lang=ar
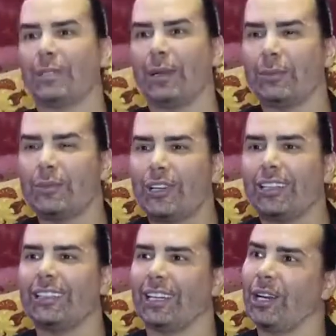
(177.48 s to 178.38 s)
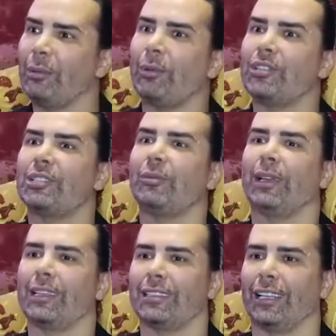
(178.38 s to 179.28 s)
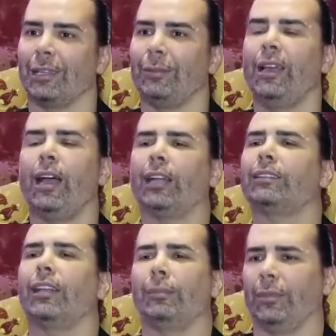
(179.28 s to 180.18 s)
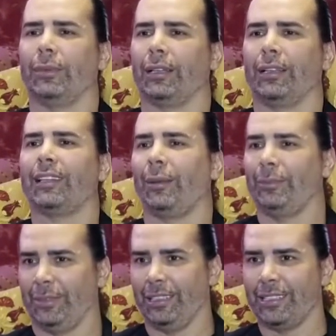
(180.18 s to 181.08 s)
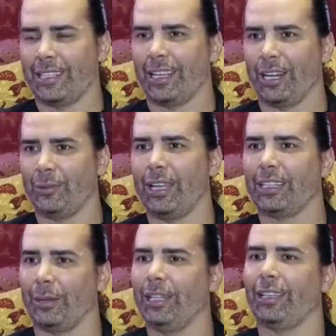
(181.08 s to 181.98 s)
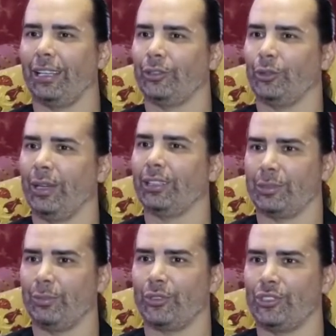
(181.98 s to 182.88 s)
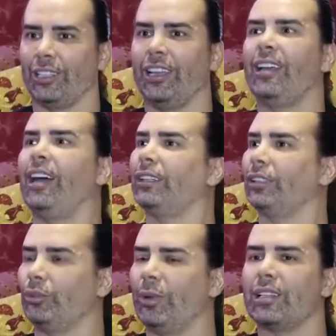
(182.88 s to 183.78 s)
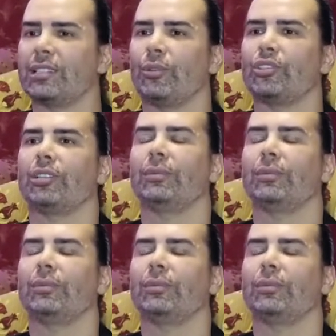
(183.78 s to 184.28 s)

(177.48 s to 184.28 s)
زمايلي بيجون عندي لان انا بعمل شيء مميز غريب حتى كنت عم نتساير انا وياك عم نحكي على تقومات السبورشيك شيك حتى تقومات السبورشيك